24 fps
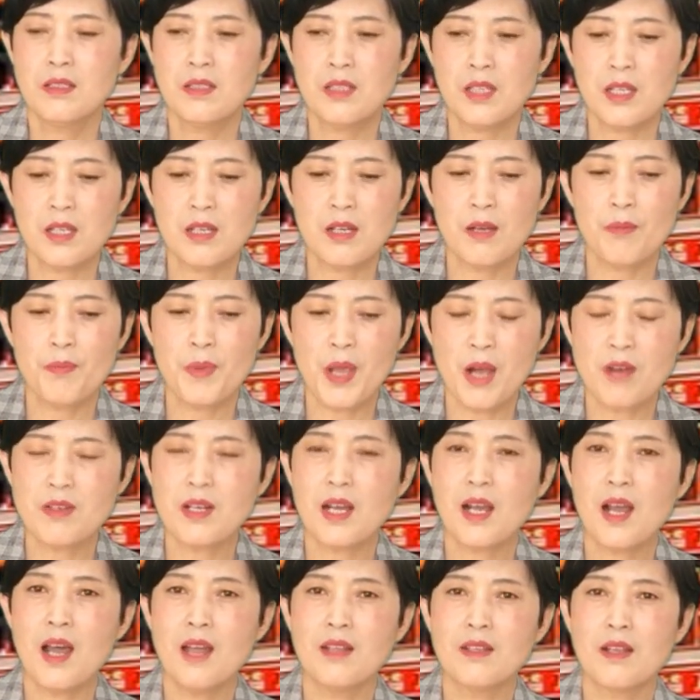这个吊
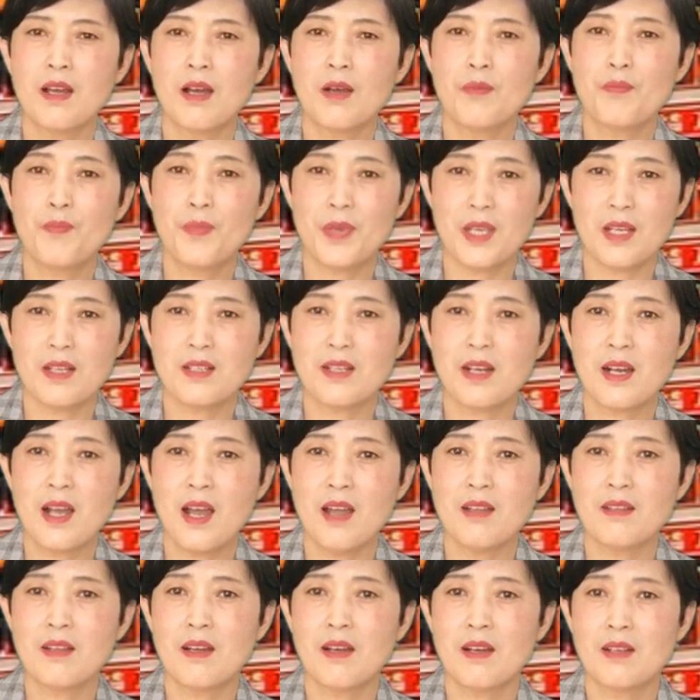着干呢，比着
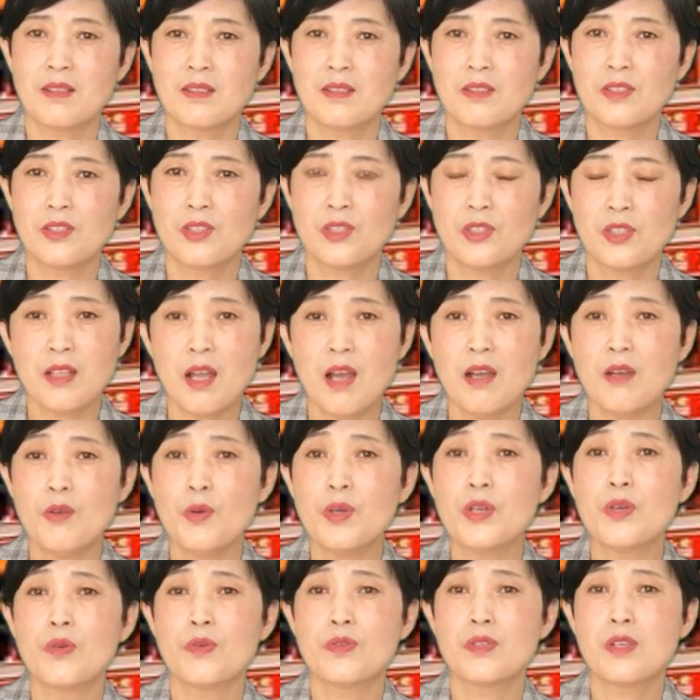干呢，它
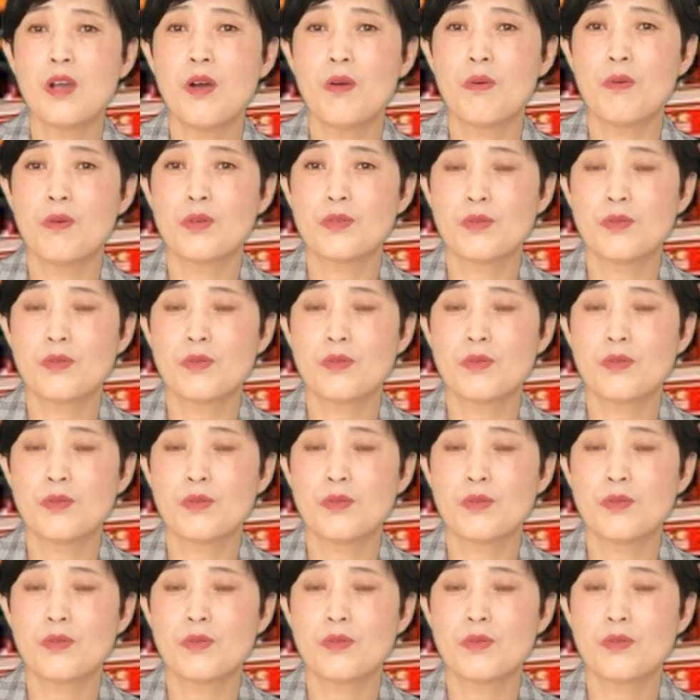会有效果。